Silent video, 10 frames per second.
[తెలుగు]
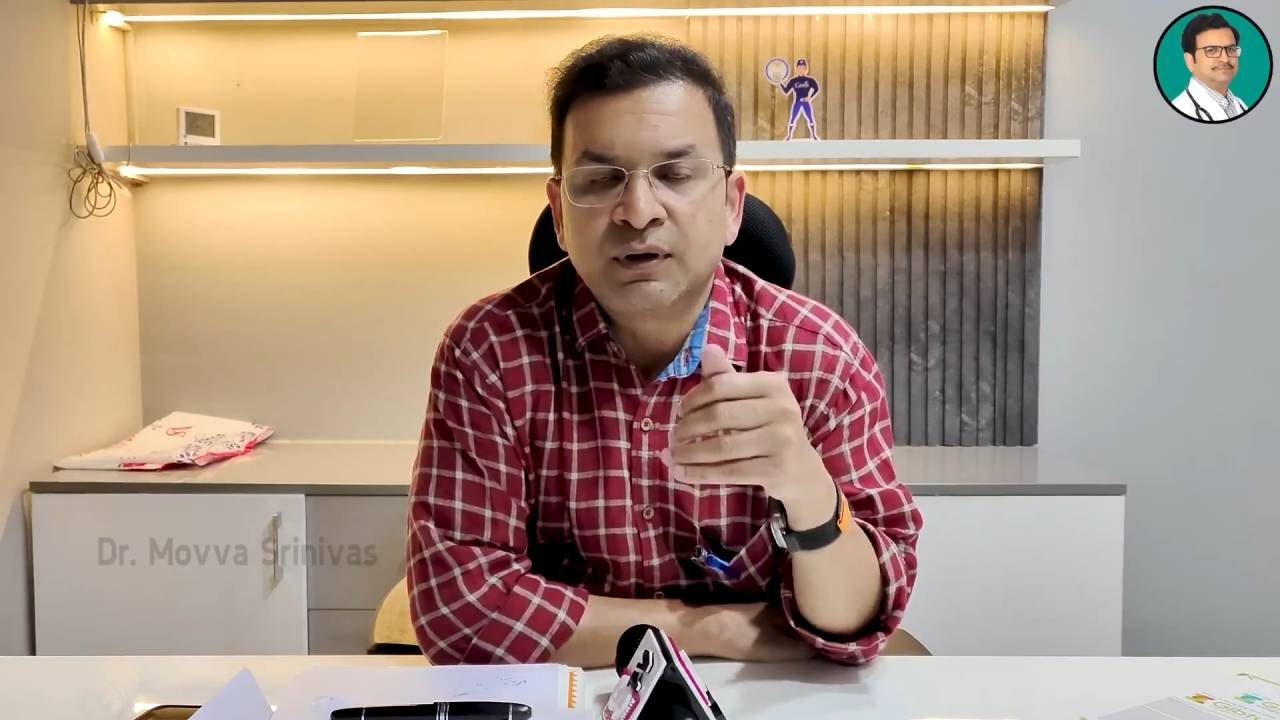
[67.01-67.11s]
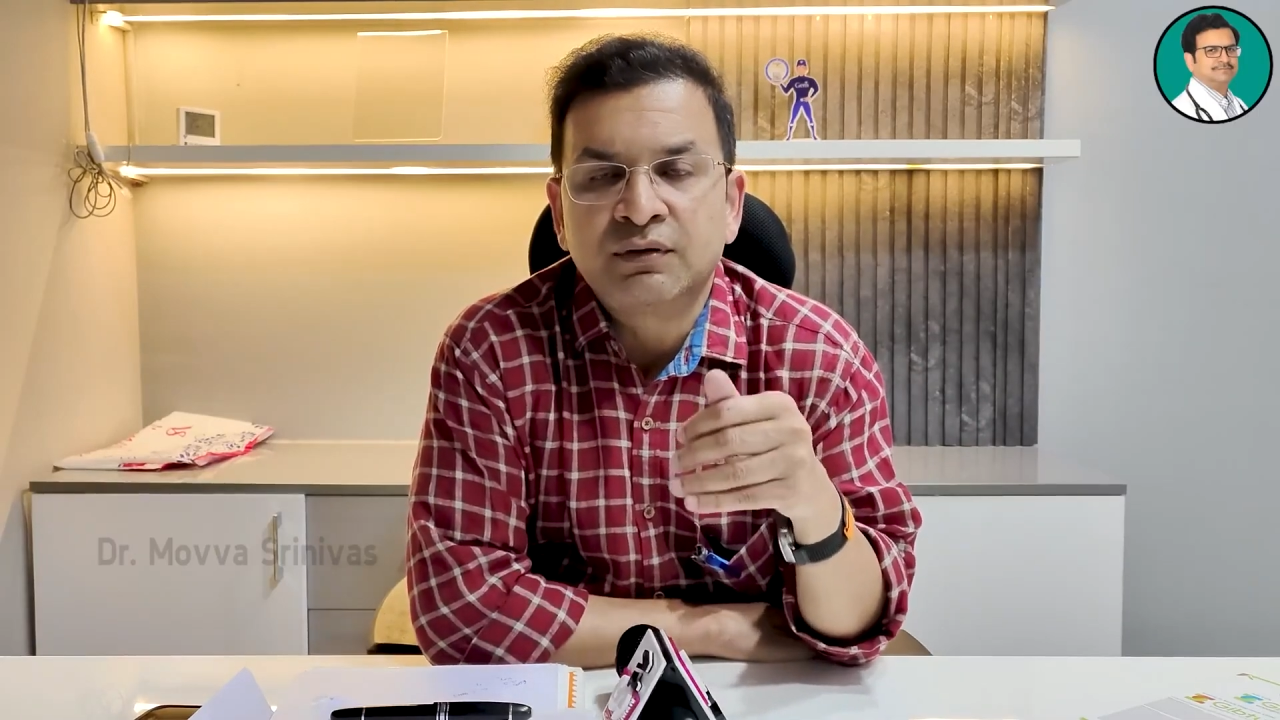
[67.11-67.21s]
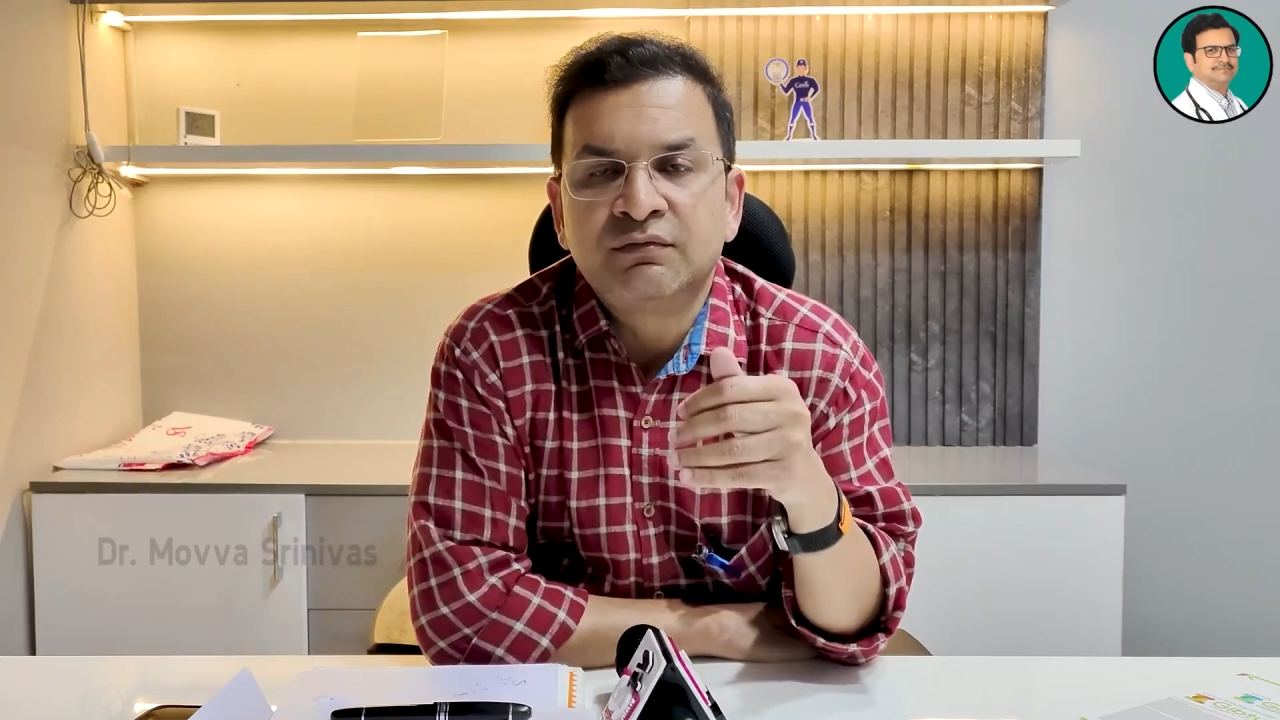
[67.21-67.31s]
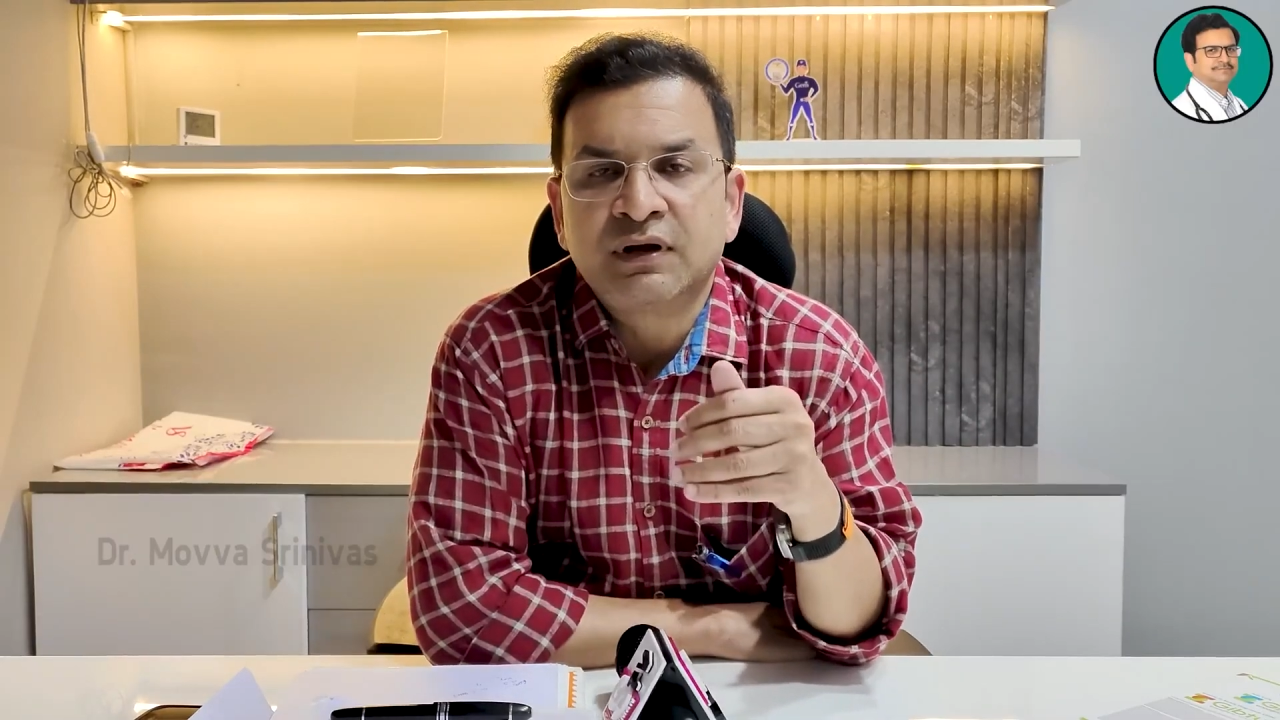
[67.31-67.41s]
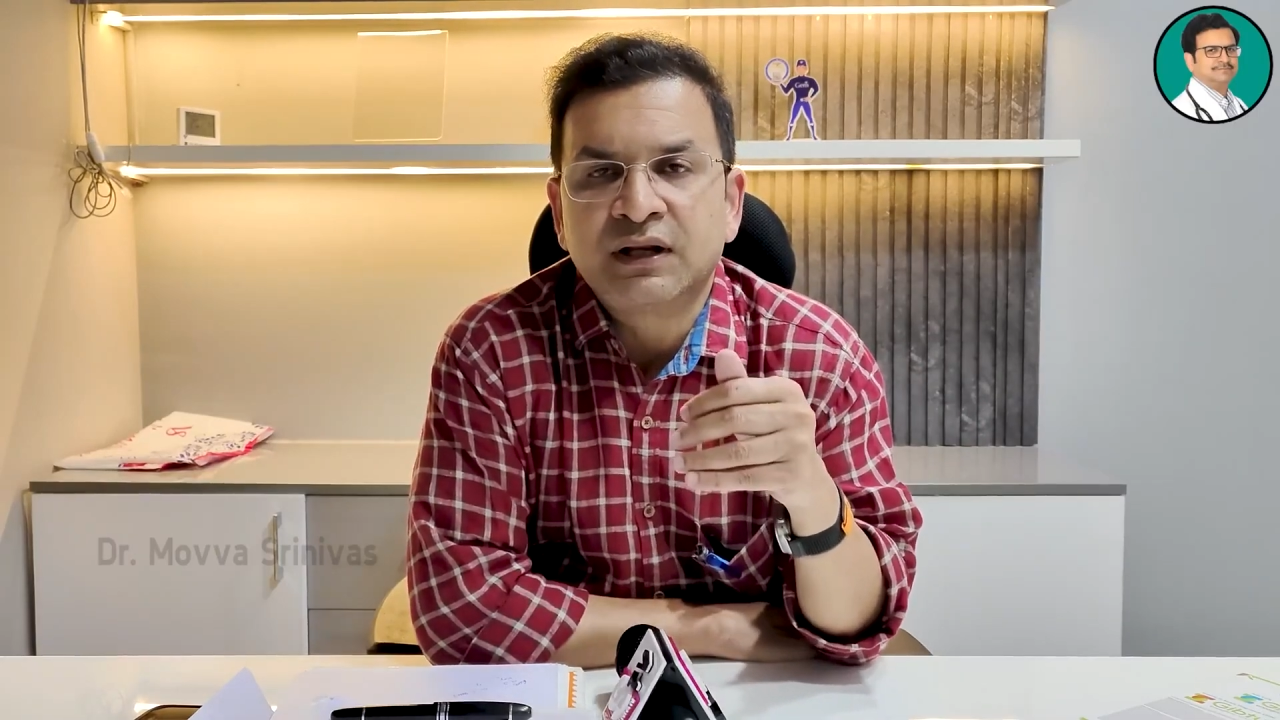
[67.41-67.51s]

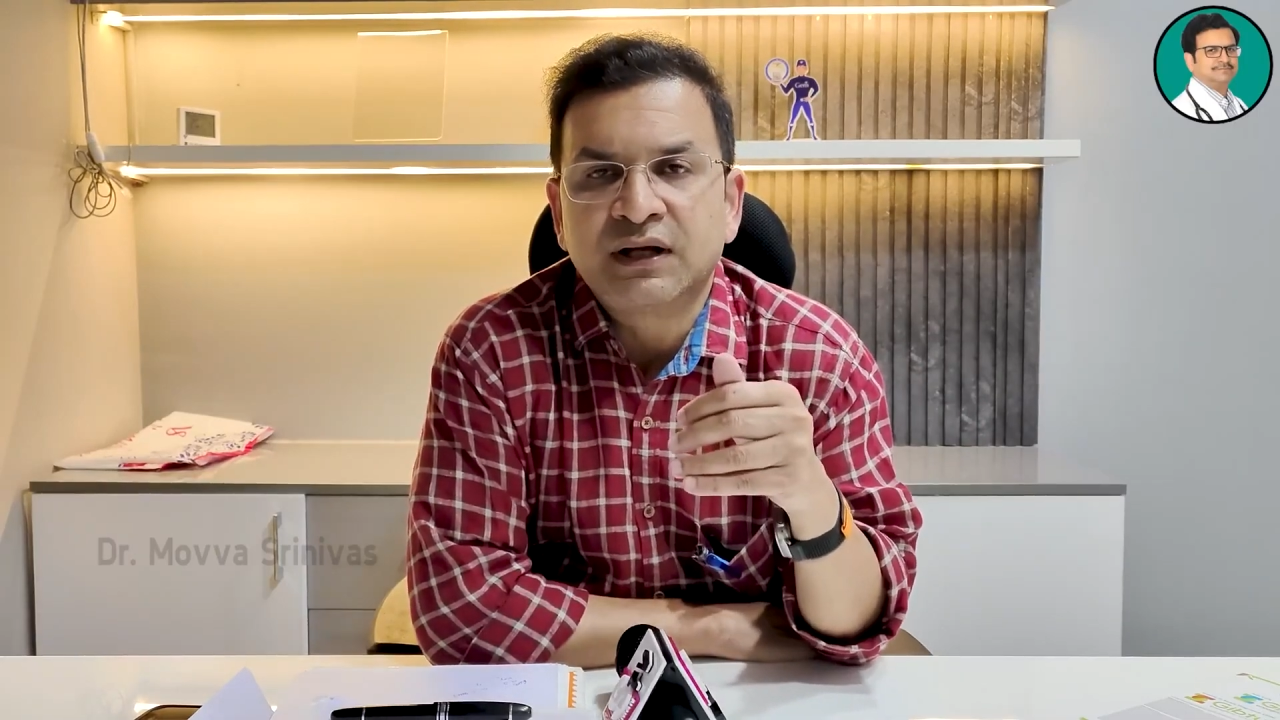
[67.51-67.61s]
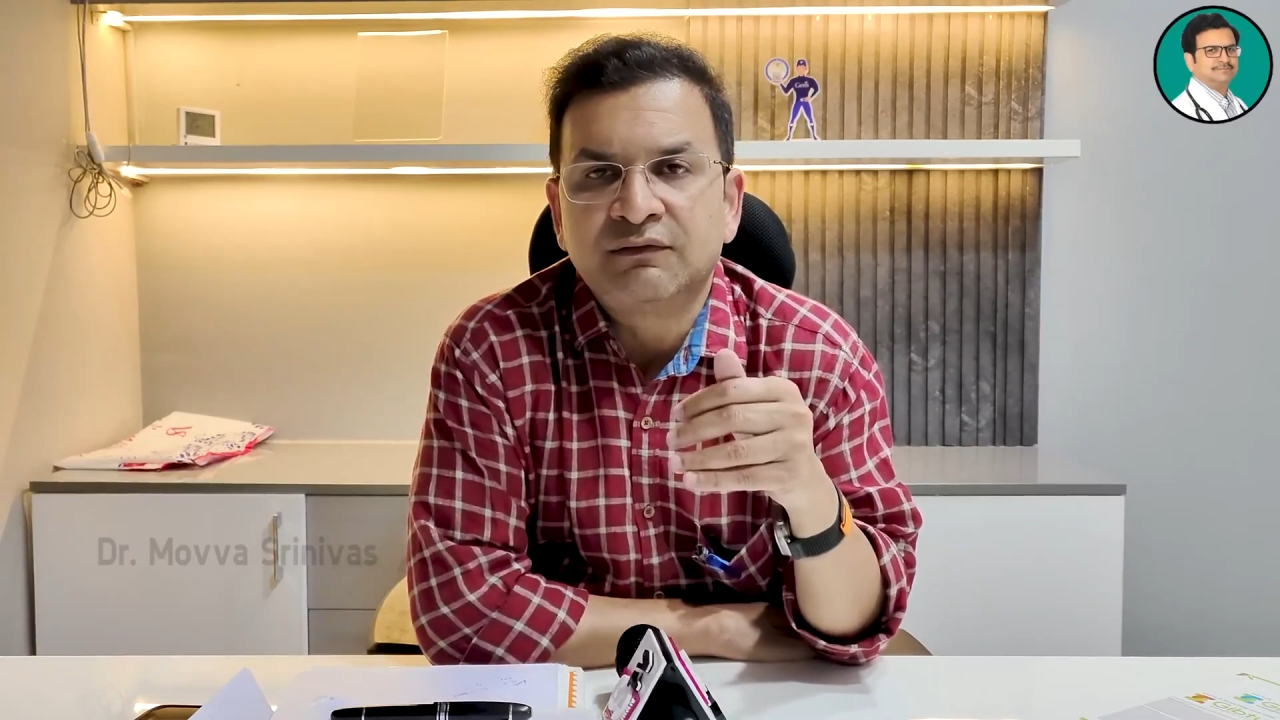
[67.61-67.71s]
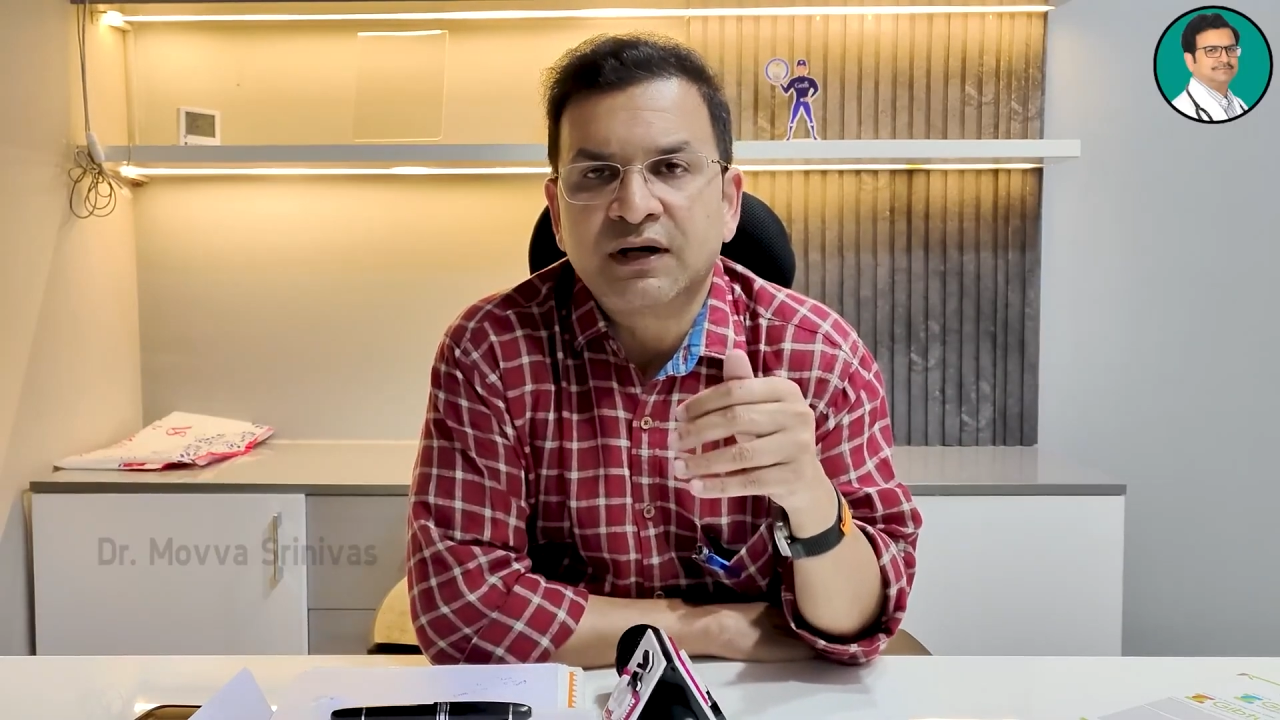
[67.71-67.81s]
బరువు వల్ల